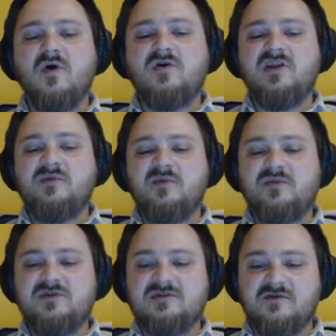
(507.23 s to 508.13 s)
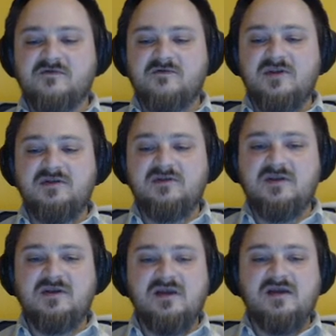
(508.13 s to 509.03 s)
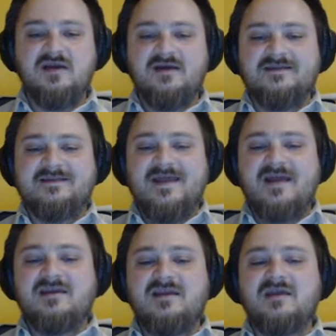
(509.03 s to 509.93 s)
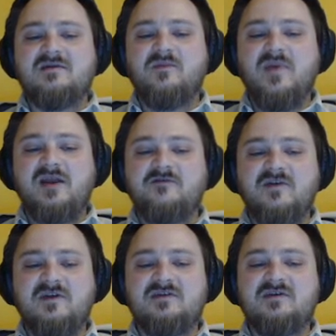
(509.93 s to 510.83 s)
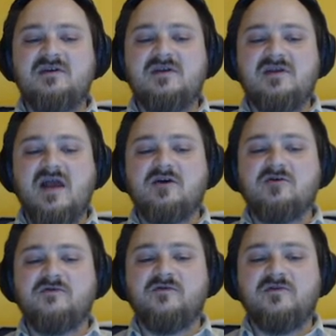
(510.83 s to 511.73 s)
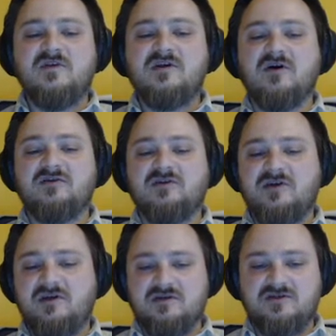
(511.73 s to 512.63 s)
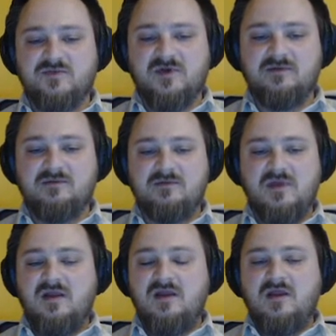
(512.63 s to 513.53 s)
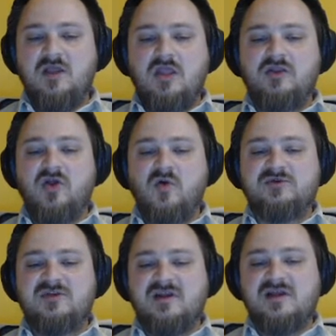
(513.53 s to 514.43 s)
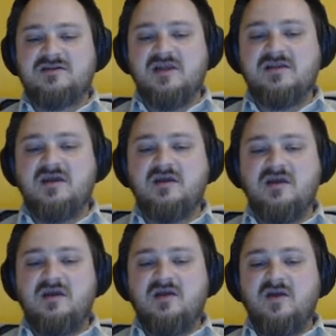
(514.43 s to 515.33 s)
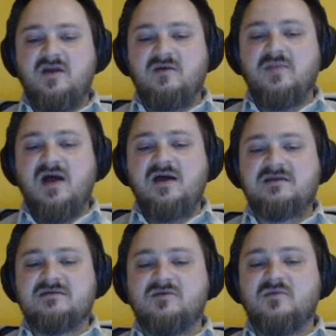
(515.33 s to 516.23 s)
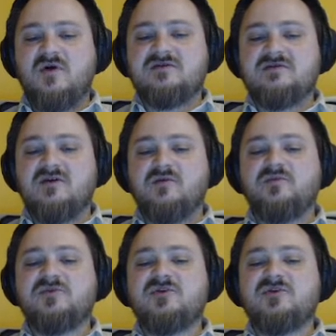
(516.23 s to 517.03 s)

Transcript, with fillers: mogliby być winni takiej perfidii, jaką w nich odkryliśmy. I to przerażenie E, bardzo mocno